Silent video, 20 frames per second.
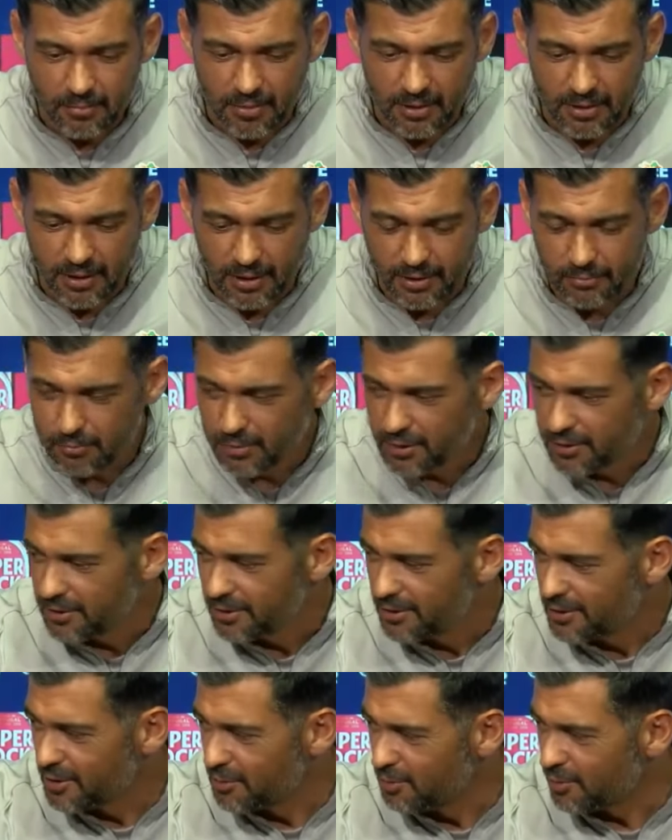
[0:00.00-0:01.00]
para dar uma
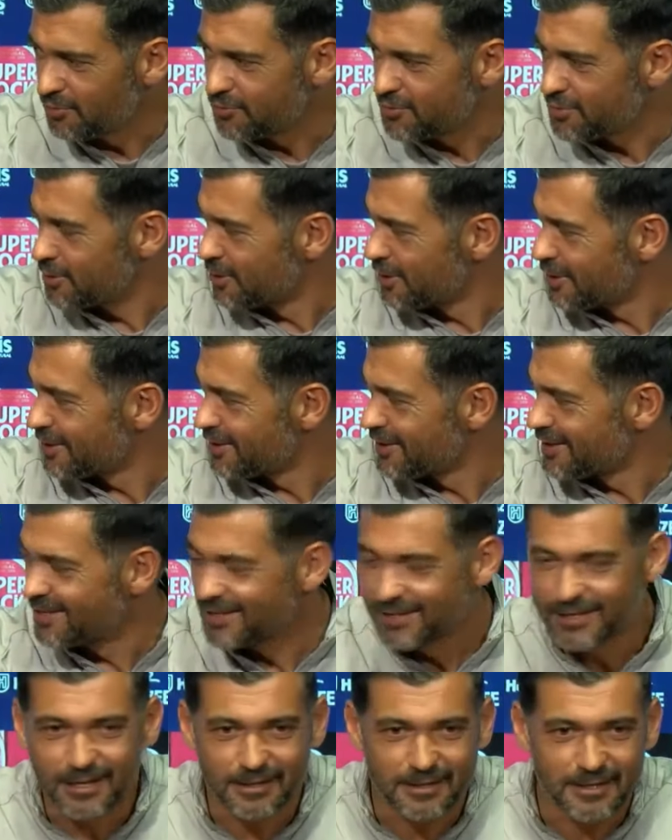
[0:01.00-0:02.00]
de, de professor,
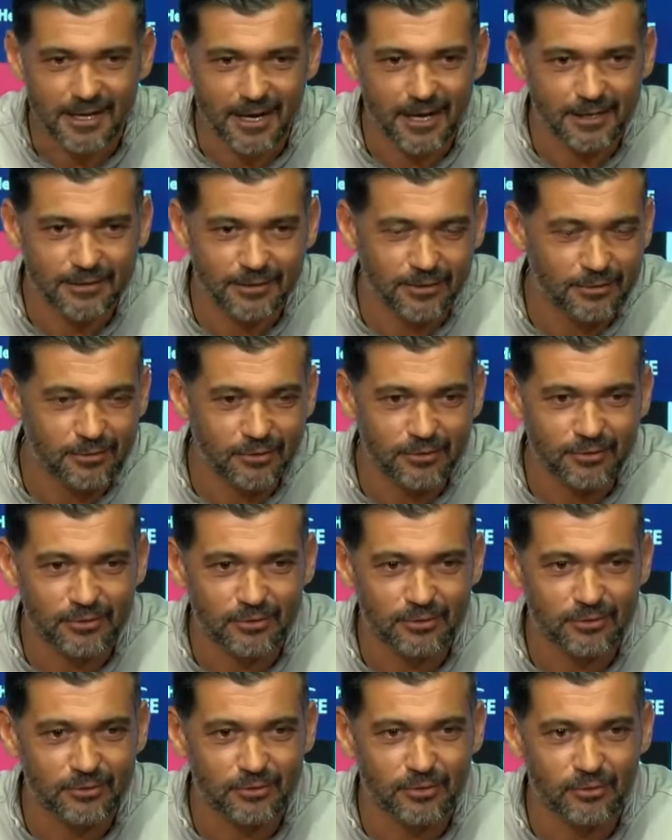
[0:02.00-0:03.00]
de, de catedrático, não,
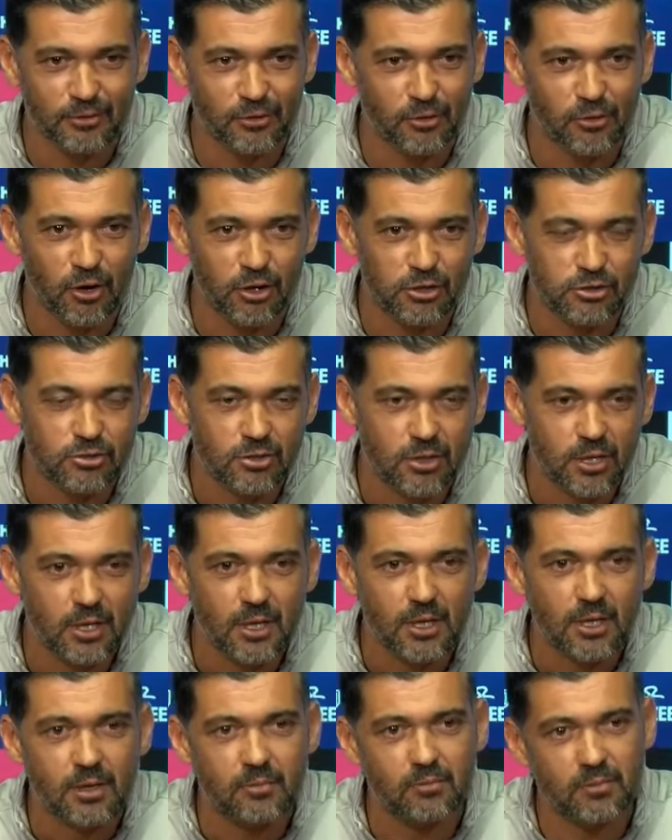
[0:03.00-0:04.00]
não, não, não gosto.
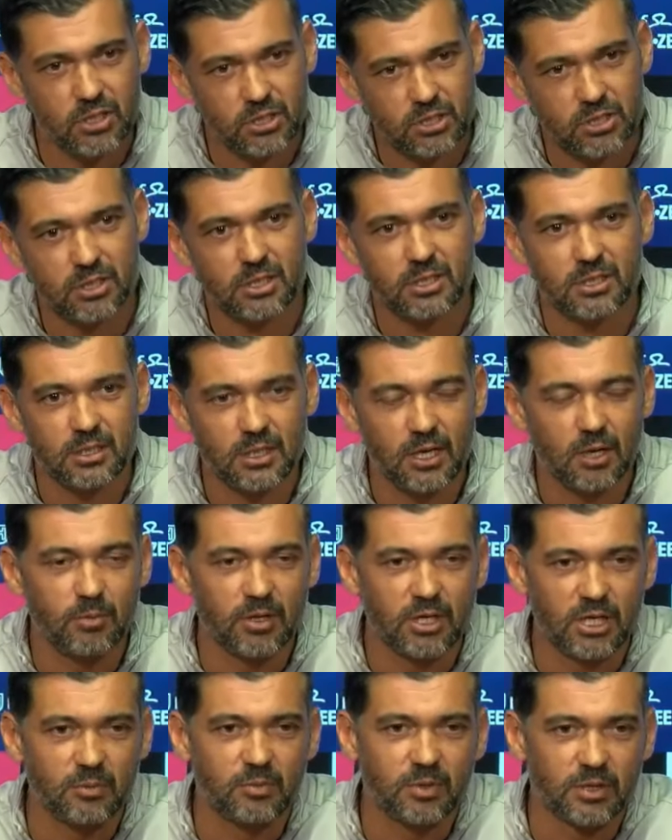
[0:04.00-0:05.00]
Mas uh, é
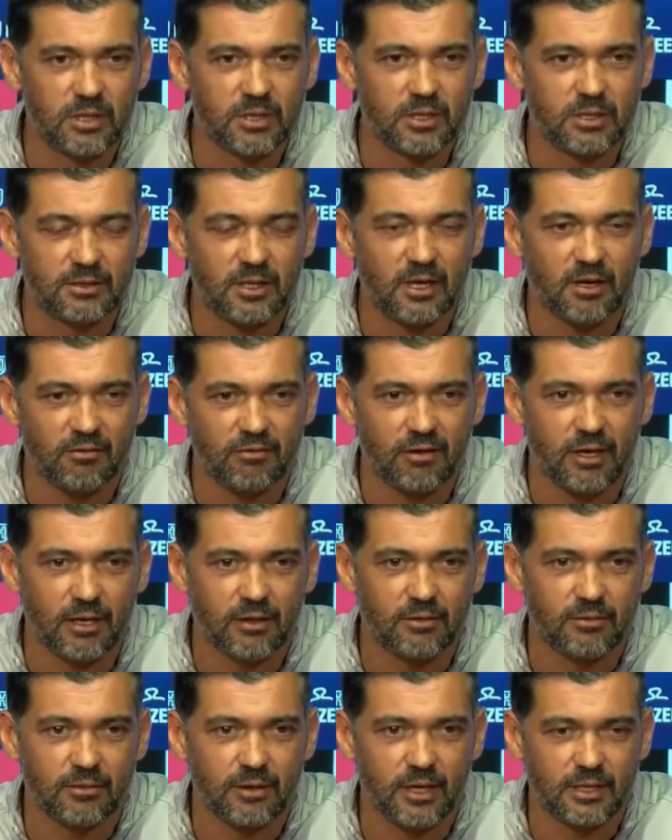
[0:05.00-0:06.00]
uma equipa que, que tem
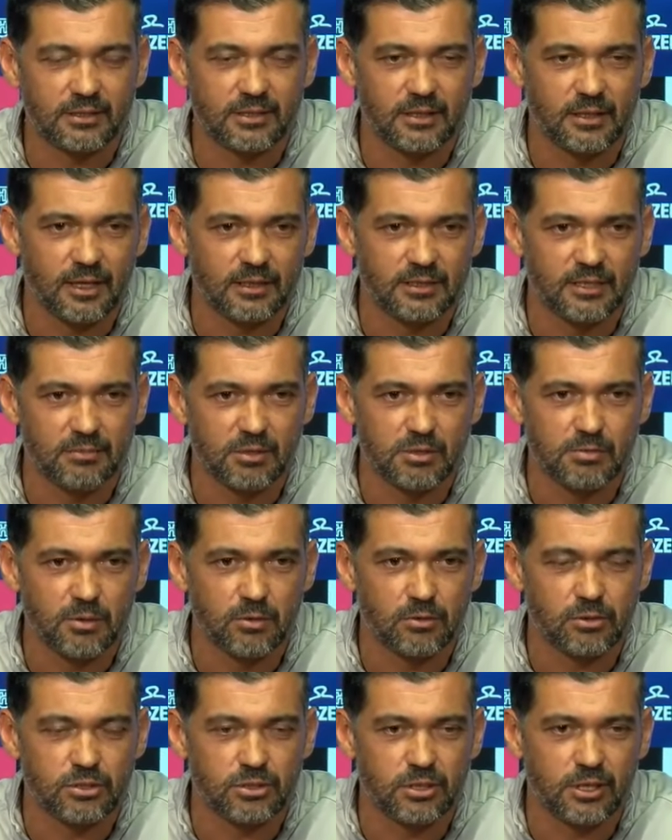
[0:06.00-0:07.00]
revelado essa, essa, mesma
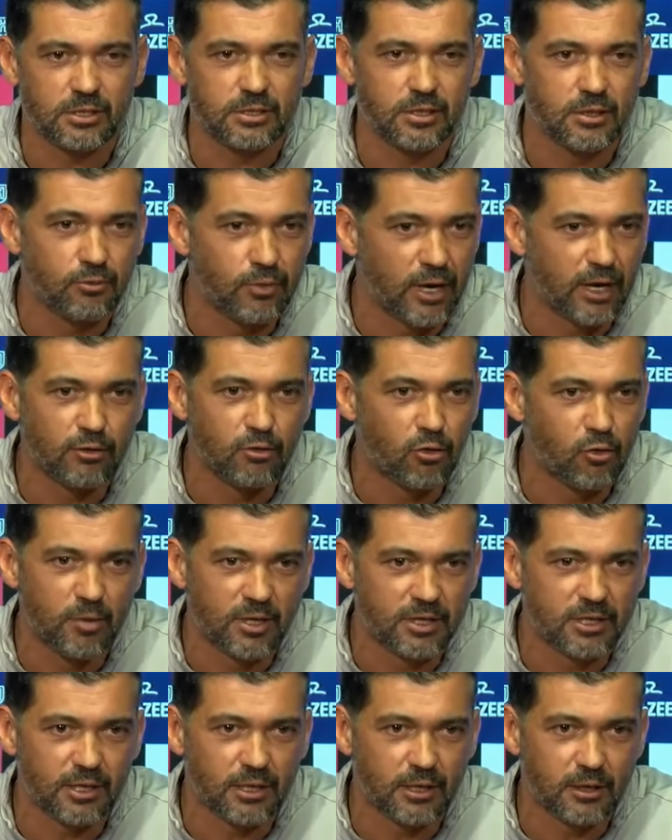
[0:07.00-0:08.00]
consistência. Não é que não
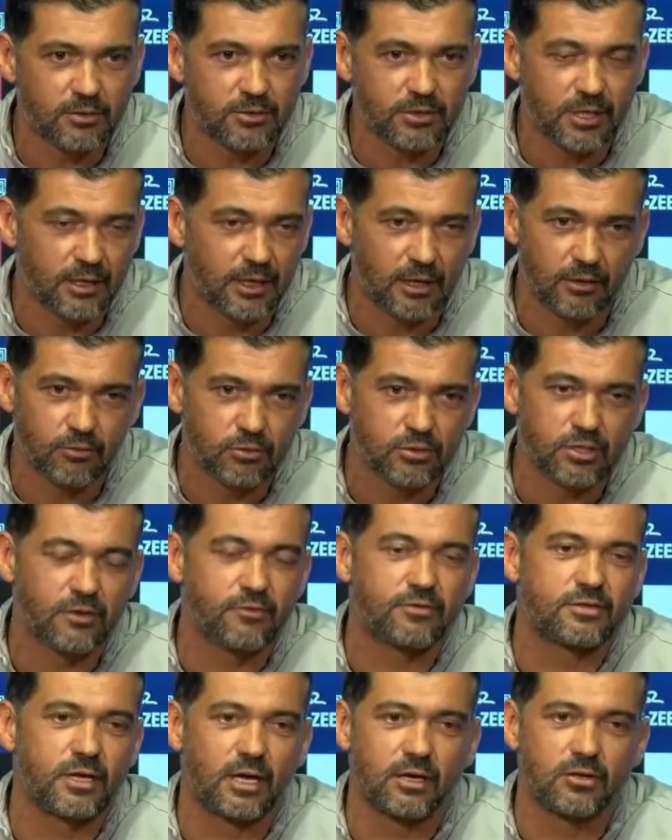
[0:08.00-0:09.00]
cometa erros, se calhar os
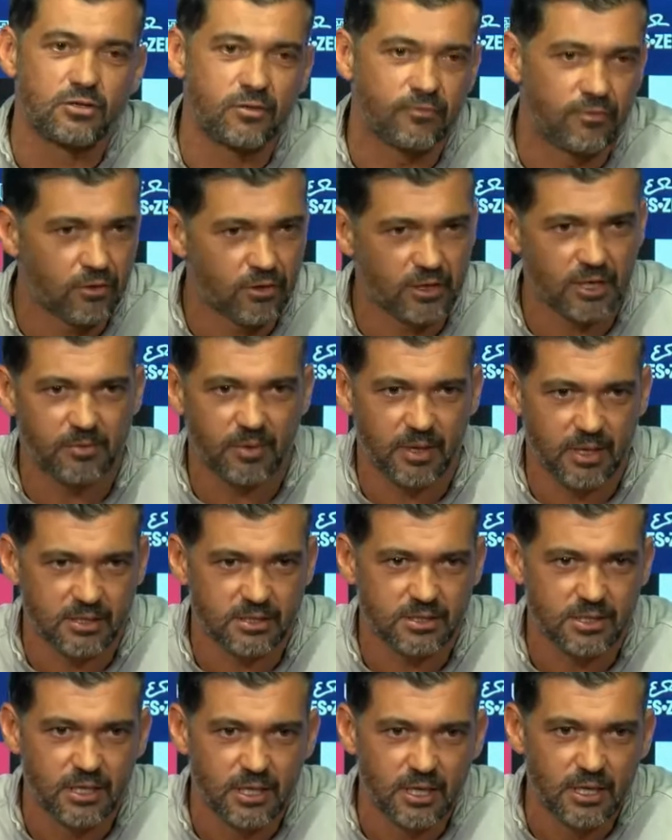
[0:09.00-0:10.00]
adversários não foram
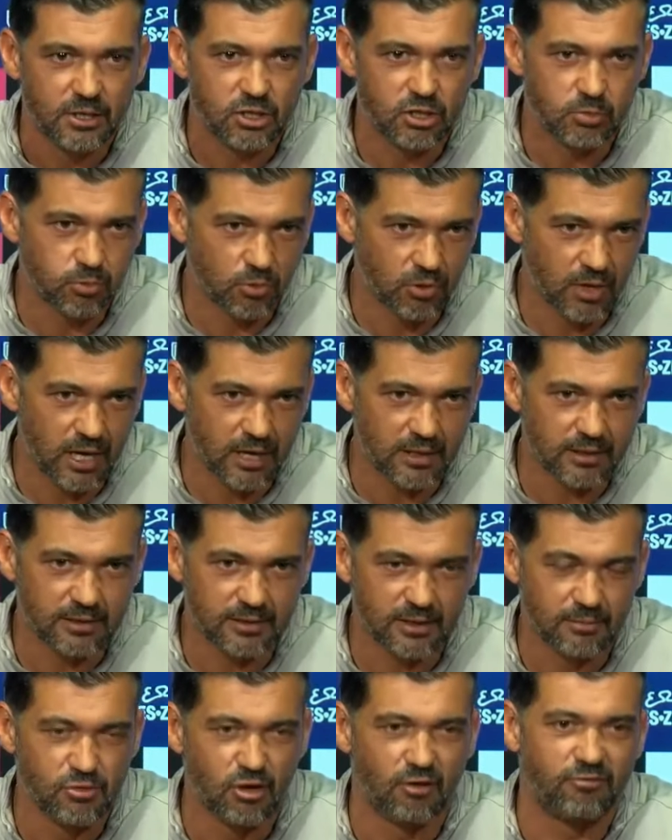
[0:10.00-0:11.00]
capazes de explorar
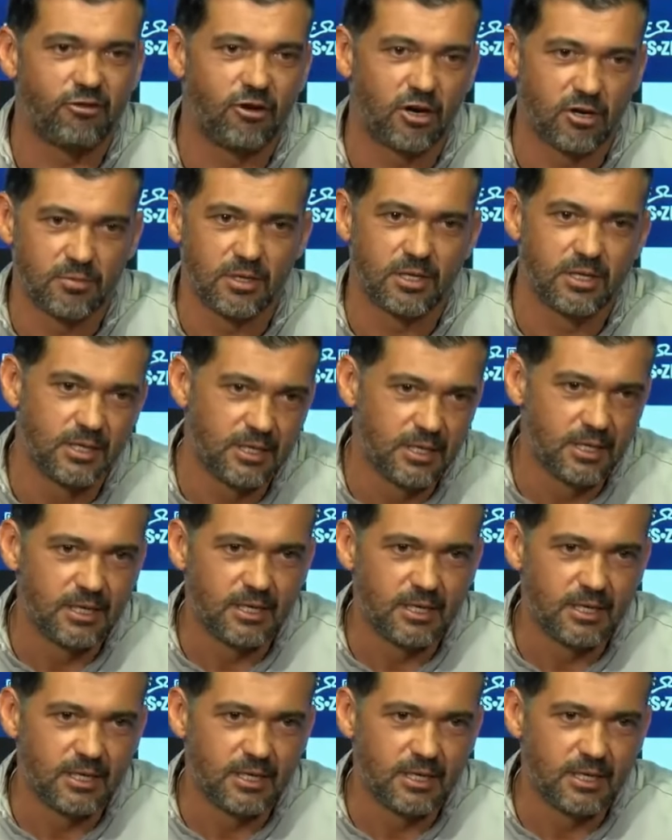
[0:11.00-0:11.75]
da melhor forma uh,